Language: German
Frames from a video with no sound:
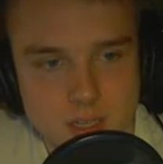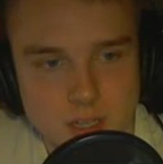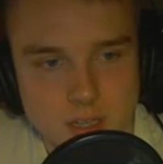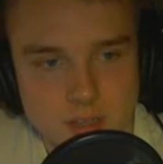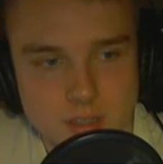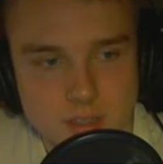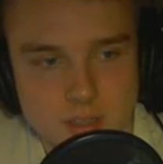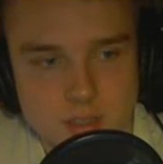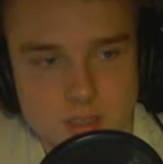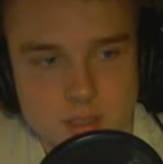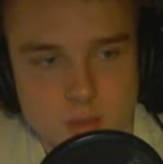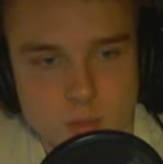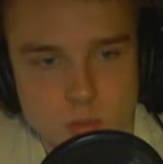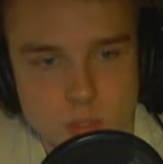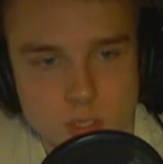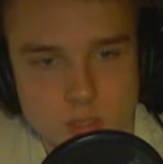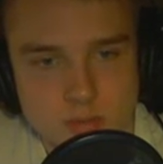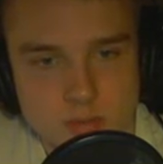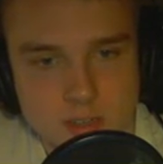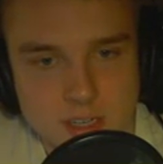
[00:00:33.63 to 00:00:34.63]
Er hier ist zu
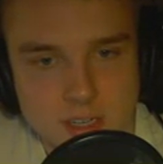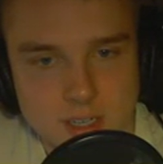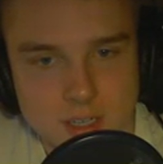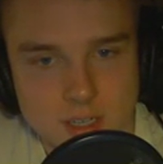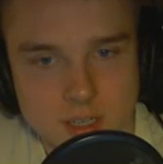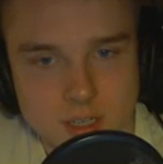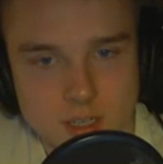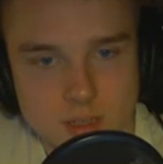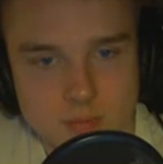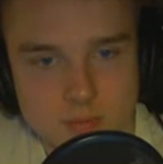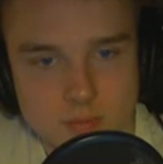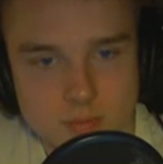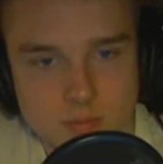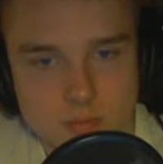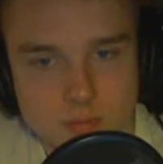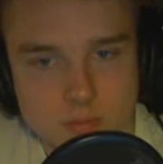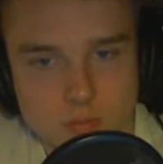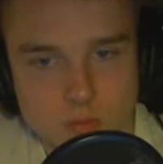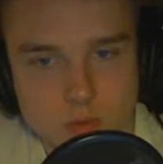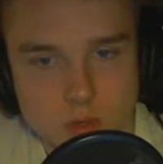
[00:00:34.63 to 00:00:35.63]
schwach.
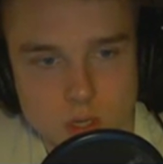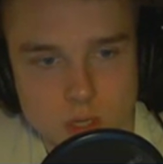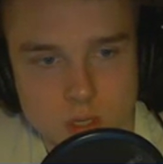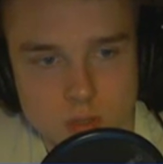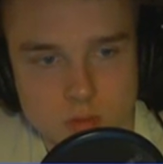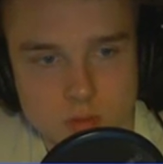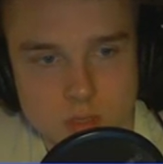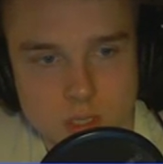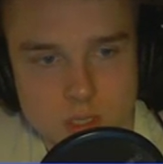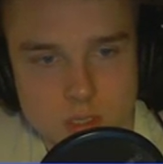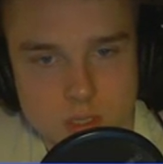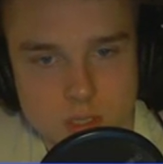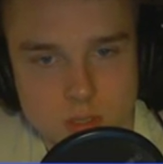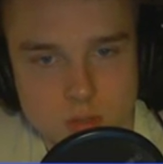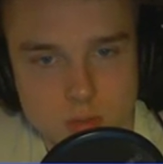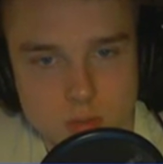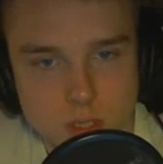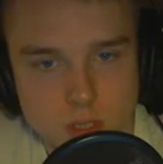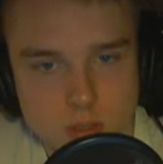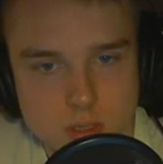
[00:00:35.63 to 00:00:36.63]
Oh, das sieht
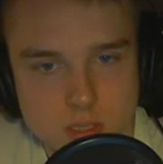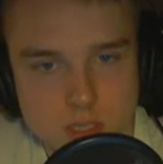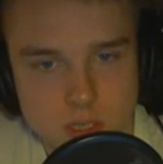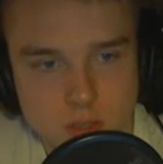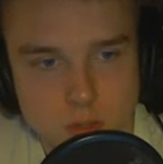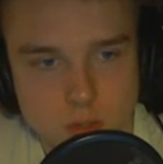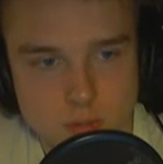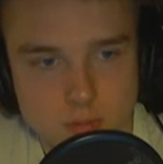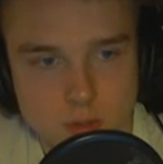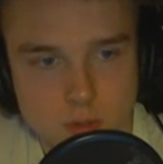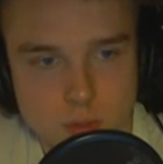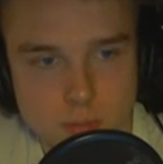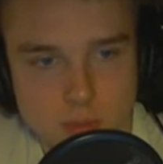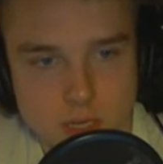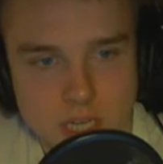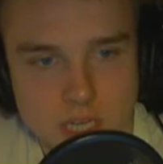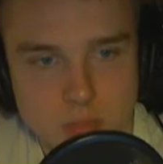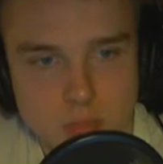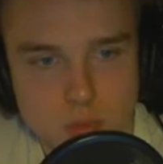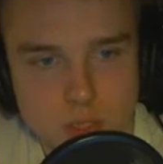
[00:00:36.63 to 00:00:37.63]
gut aus. Da gucken wir auch
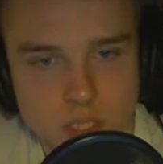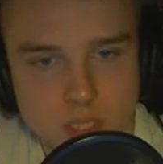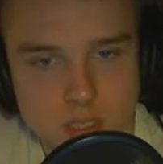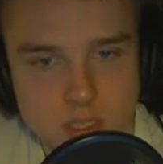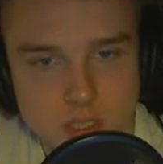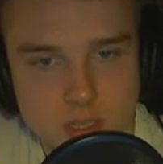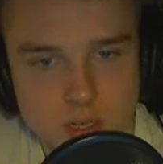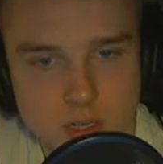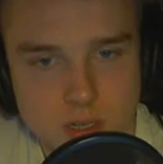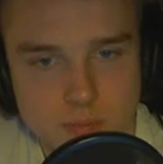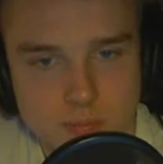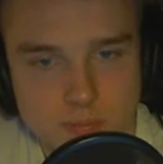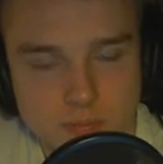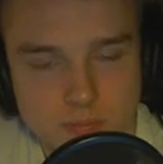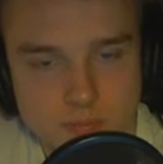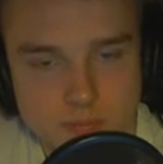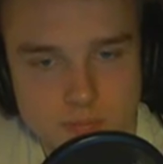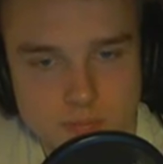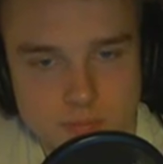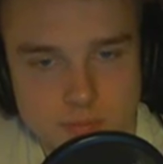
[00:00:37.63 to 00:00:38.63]
nochmal einen Monat.
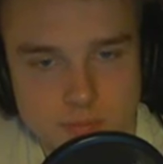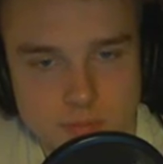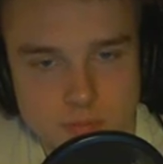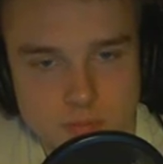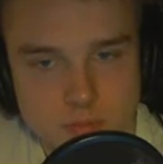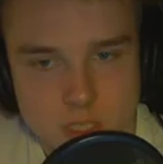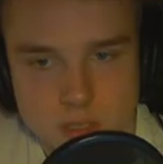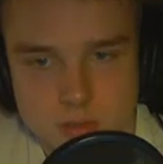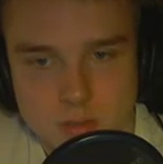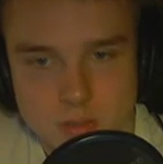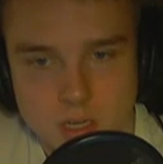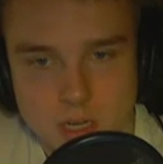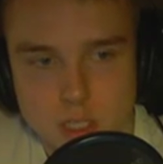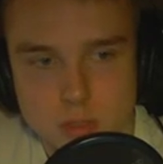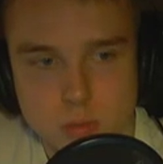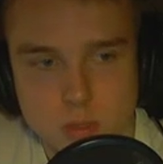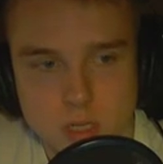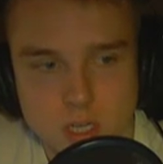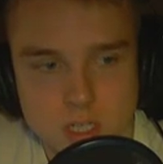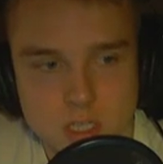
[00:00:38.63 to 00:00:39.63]
Denn alle
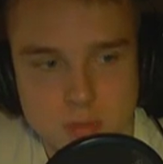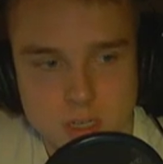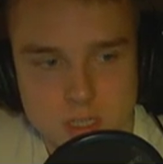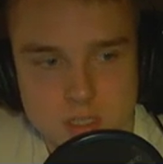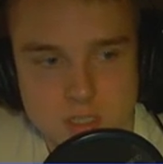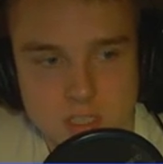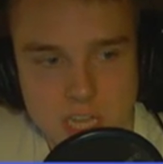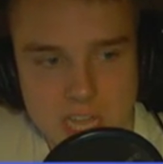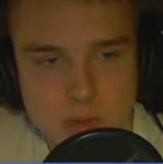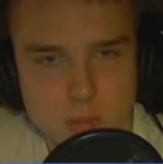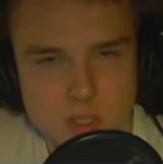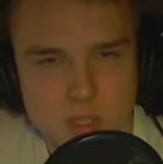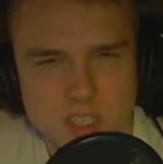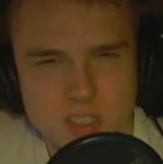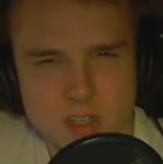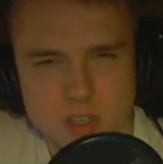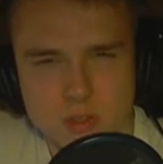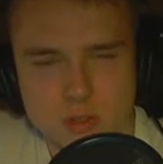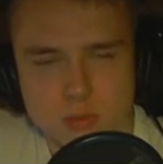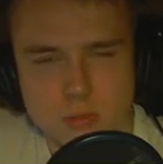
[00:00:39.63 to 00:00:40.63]
Spieler, die nach drei Monaten
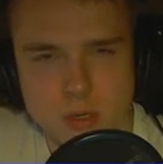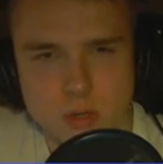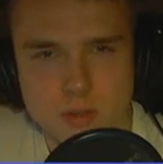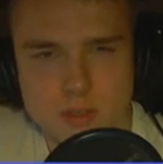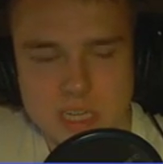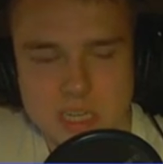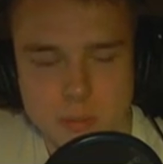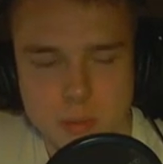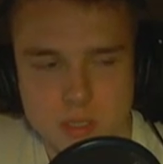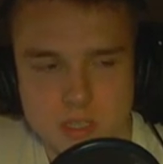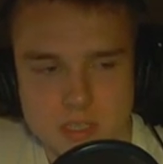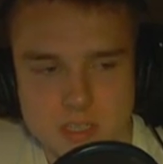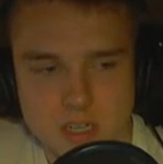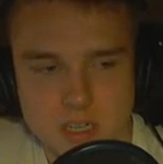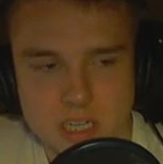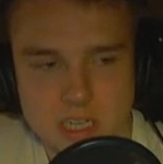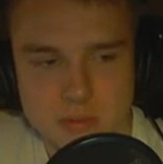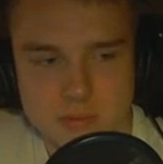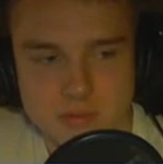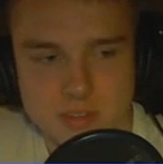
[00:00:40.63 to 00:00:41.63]
noch ein über 90er
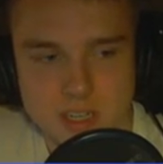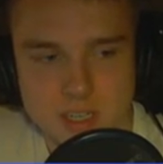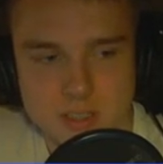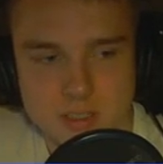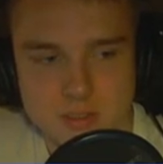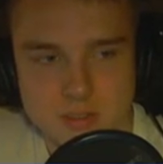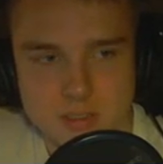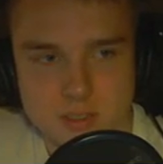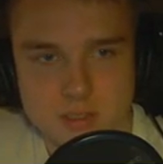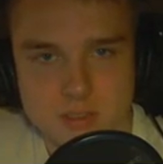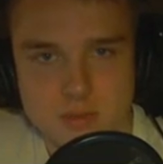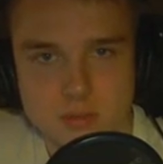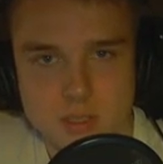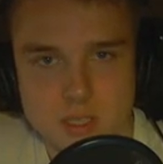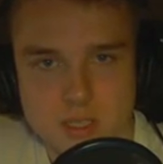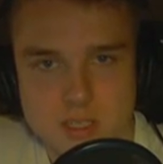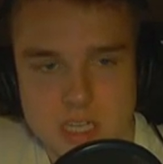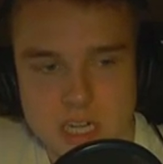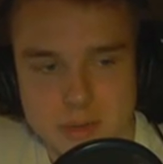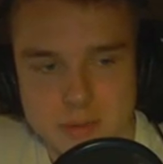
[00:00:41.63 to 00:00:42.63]
Potenzial haben, werden
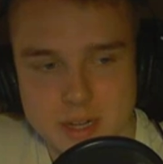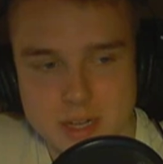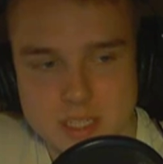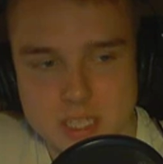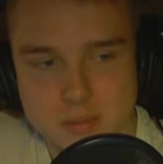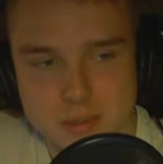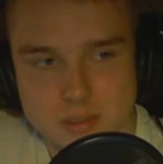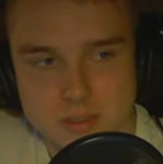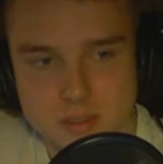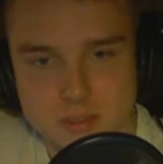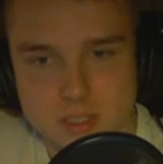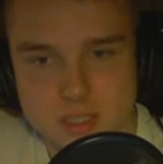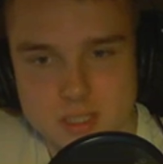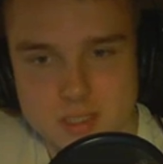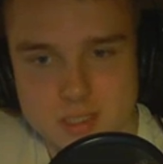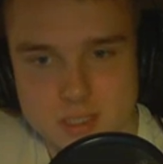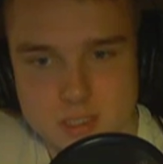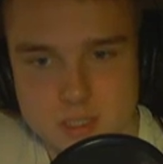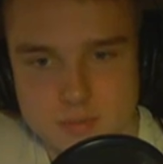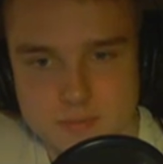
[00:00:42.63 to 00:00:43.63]
vorsichtshalber erst einmal
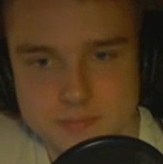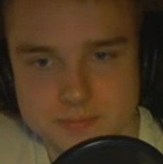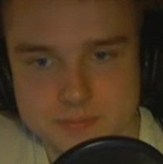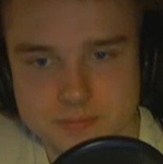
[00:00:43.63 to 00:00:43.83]
verpflichtet.